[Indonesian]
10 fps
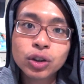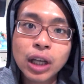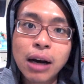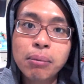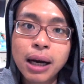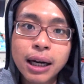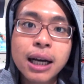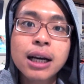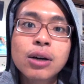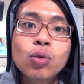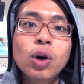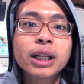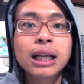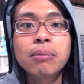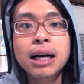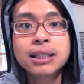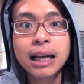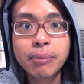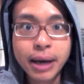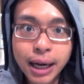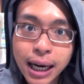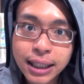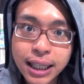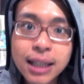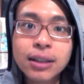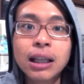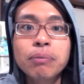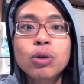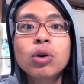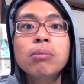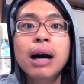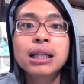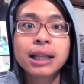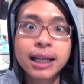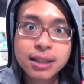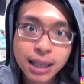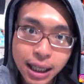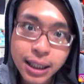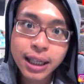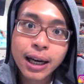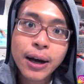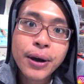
yang mana gue tidak bahas kameranya tetapi gue bahas lensanya.